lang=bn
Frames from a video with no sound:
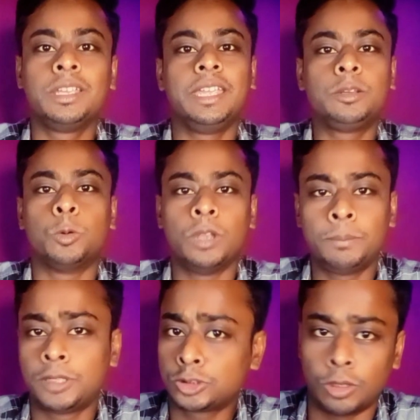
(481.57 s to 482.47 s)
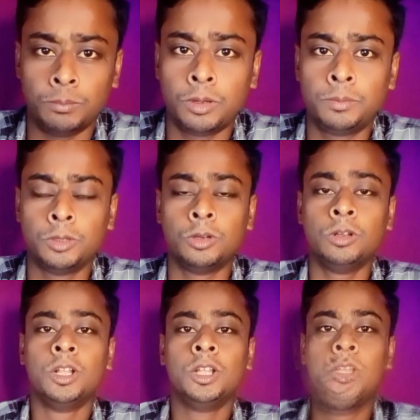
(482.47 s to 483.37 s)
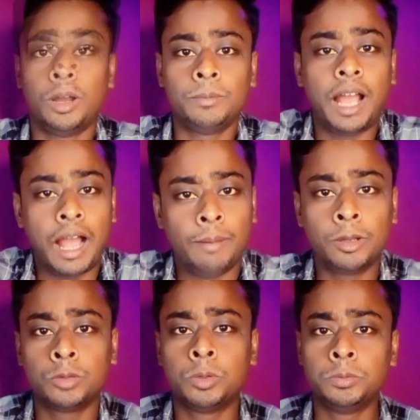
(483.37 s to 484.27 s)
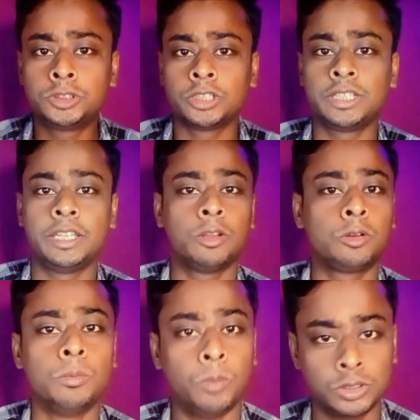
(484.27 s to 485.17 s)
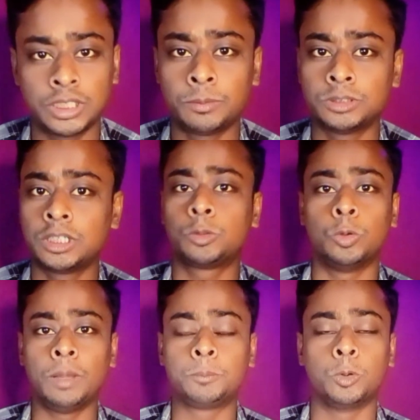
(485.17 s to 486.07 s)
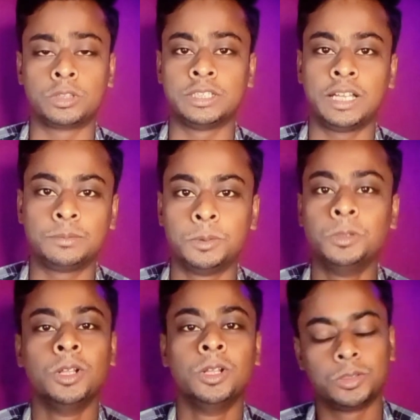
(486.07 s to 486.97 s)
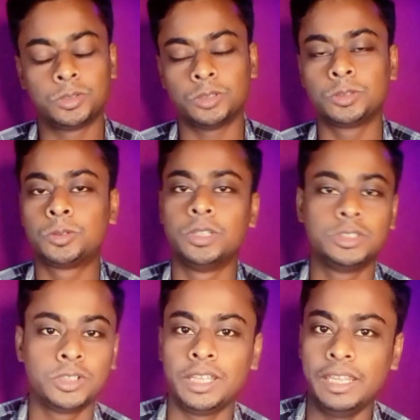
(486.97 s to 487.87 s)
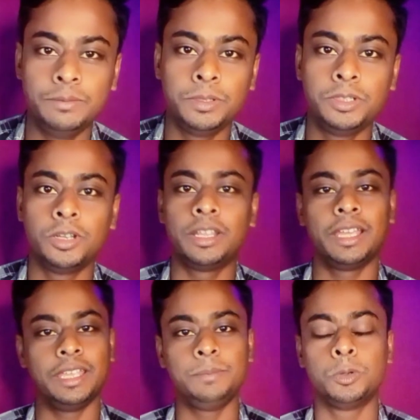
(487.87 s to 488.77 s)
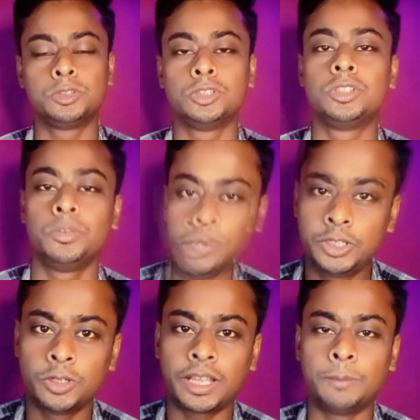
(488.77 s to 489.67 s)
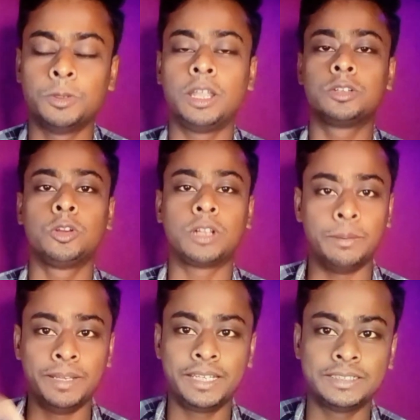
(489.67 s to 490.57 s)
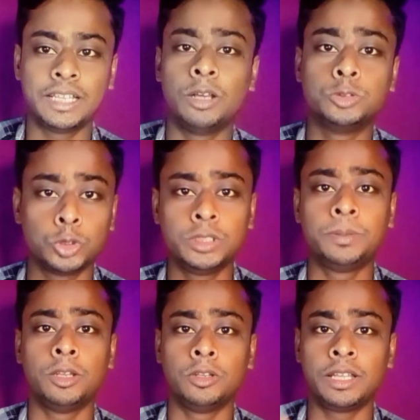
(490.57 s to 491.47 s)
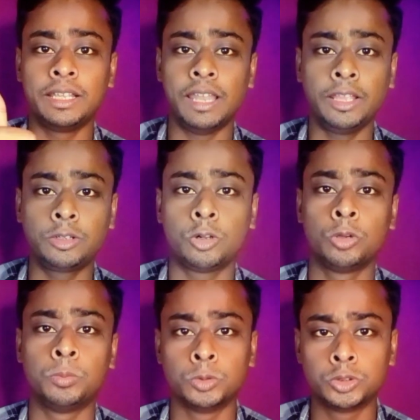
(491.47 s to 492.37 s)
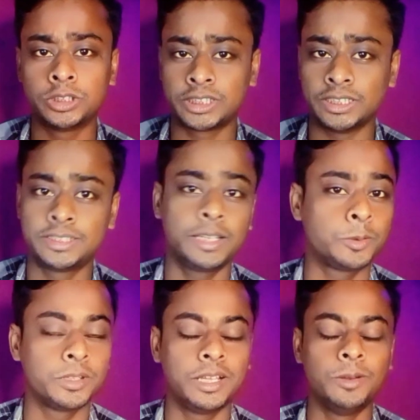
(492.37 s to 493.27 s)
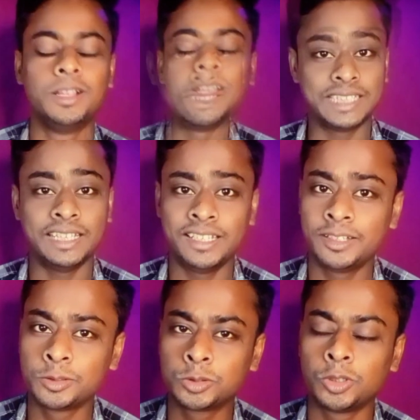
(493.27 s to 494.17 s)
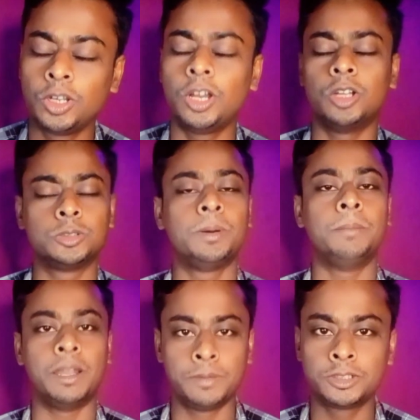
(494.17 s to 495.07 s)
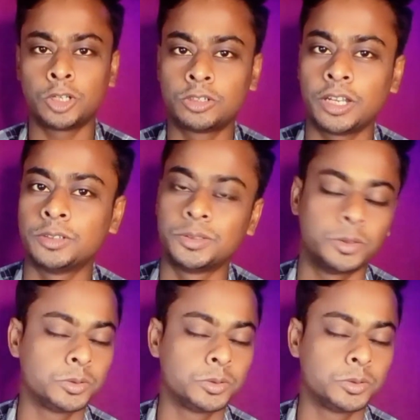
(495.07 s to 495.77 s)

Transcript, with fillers: জন্য এই কোলাপটা সম্ভব হলো তো আমরা আবারও ভবিষ্যতে এরকম মজার মজার কোলাপ করতে থাকবো ততক্ষণের জন্য এই ভিডিওটা এই পর্যন্ত ভিডিওটা কেমন লাগলো কমেন্টে জানাও যদি ভালো লাগে লাইক করো বন্ধুদের সাথে শেয়ার করে দাও আর চ্যানেলে নতুন হলে অথবা মার্ভেল সংক্রান্ত